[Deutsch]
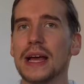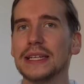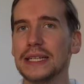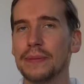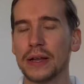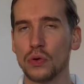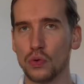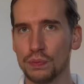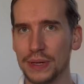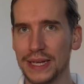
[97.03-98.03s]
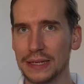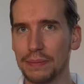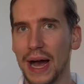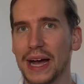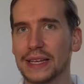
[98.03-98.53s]
die man unbedingt
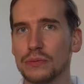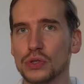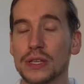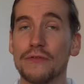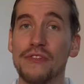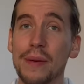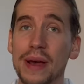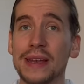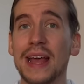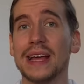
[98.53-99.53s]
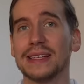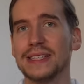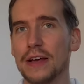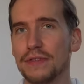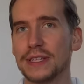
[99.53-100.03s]
beachten muss, wenn man
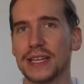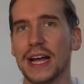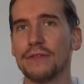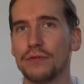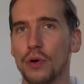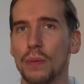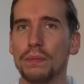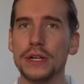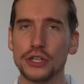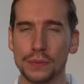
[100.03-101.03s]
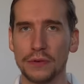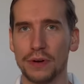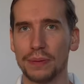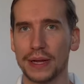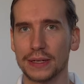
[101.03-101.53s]
sehr viel Zeit vor Bildschirmen
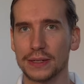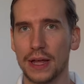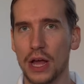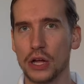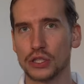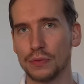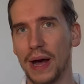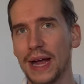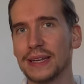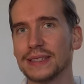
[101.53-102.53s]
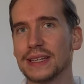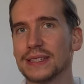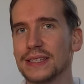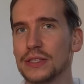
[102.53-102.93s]
verbringt. Zum einen ist das die